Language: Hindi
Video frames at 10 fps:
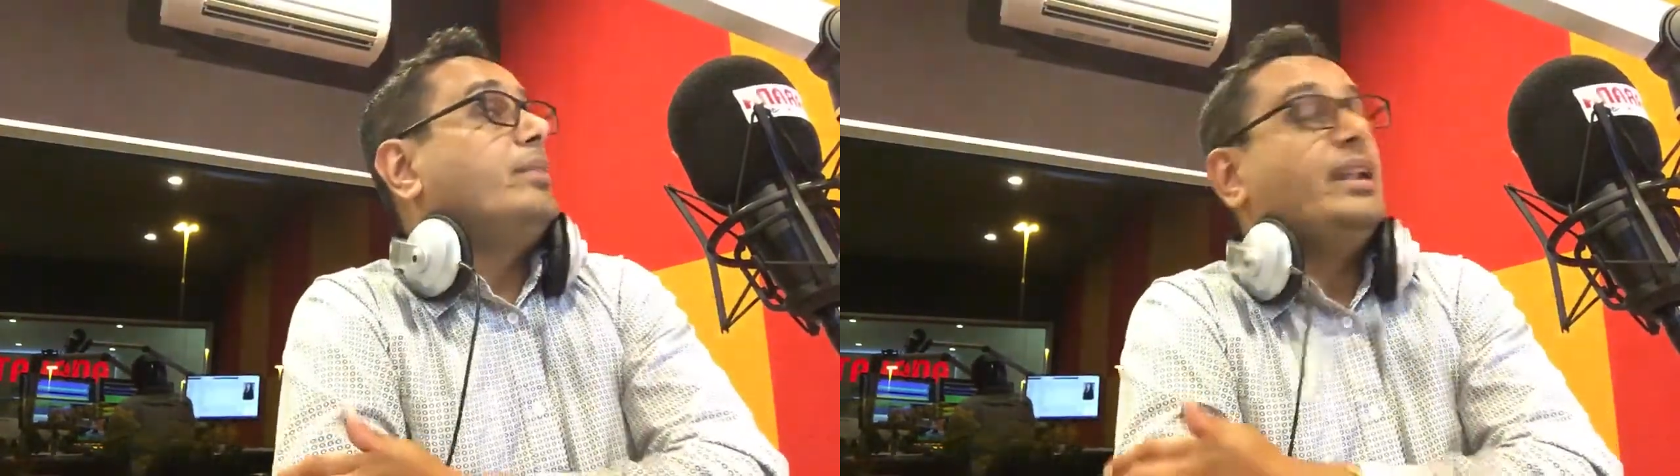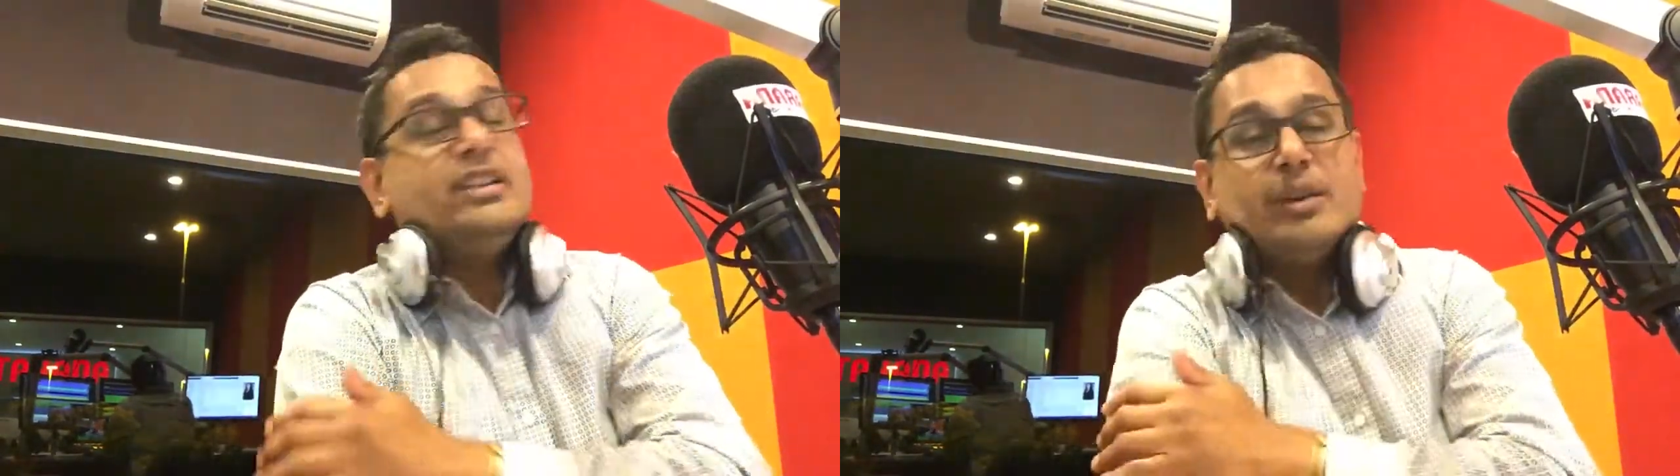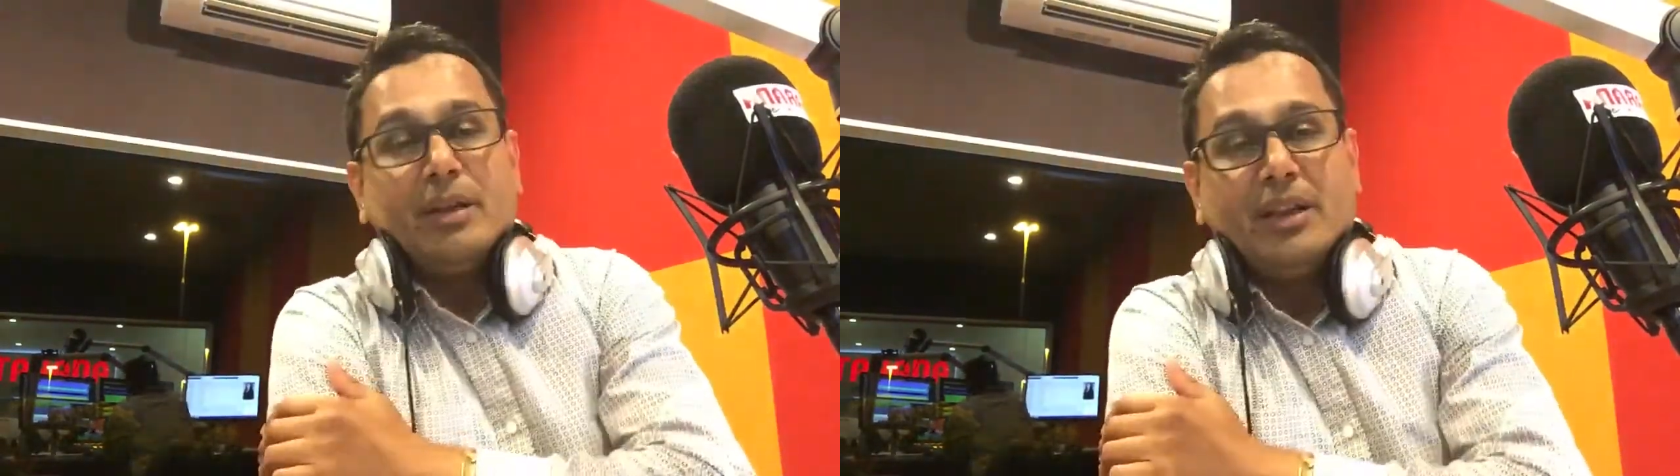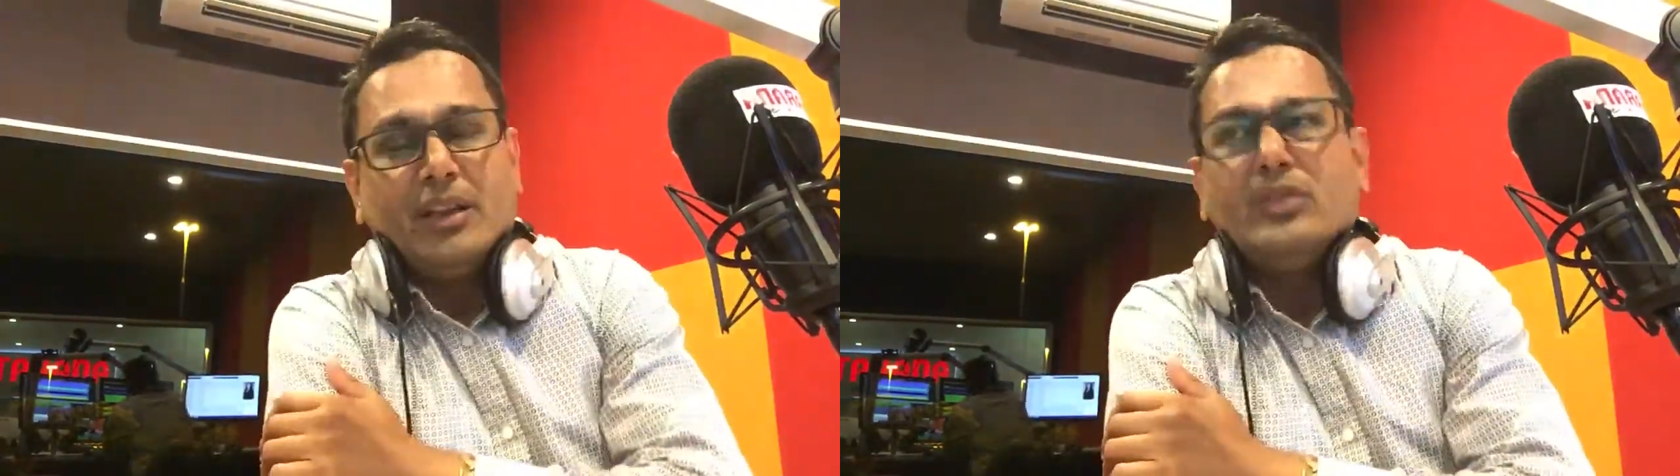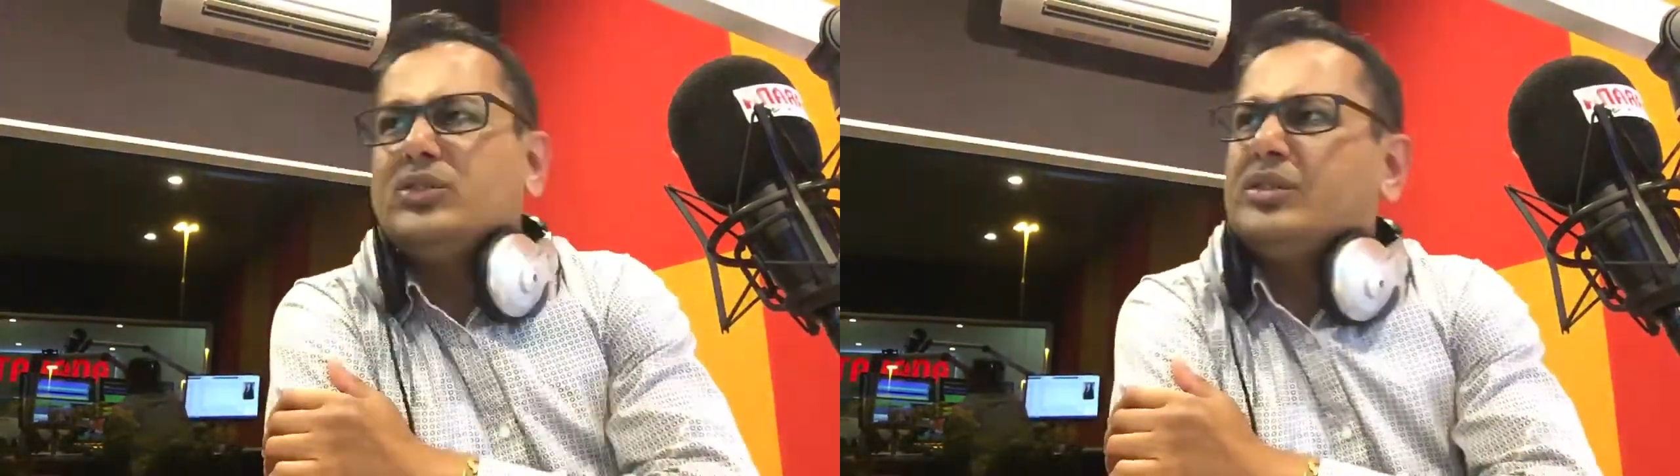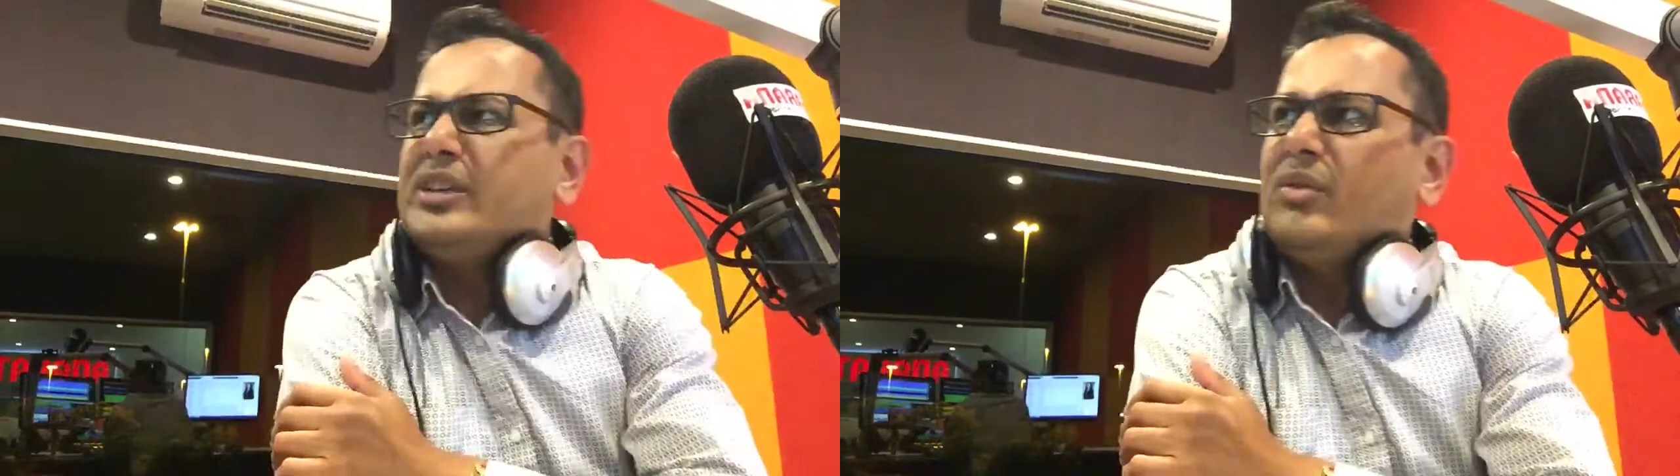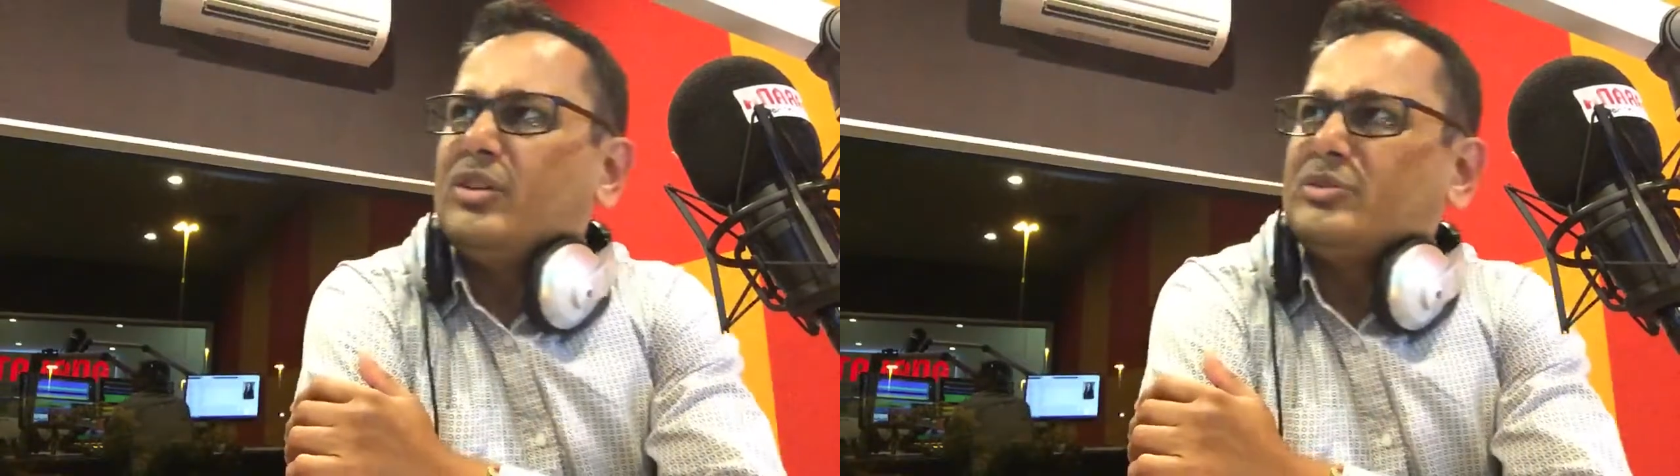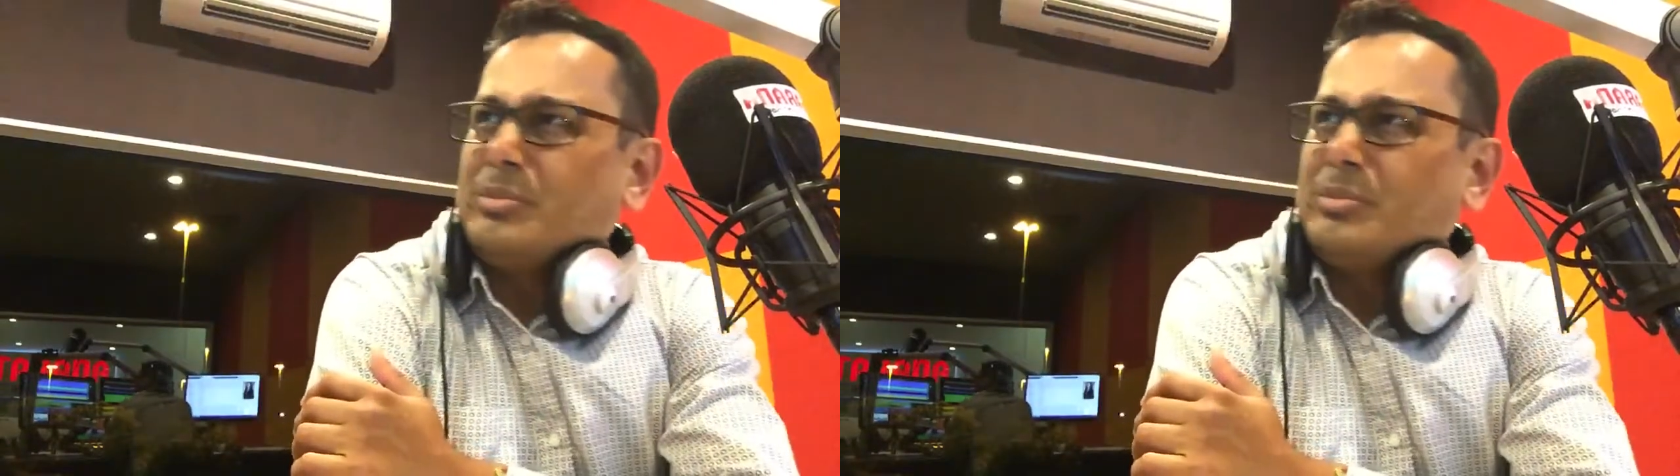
मलेशिया में जी अवॉर्ड oh,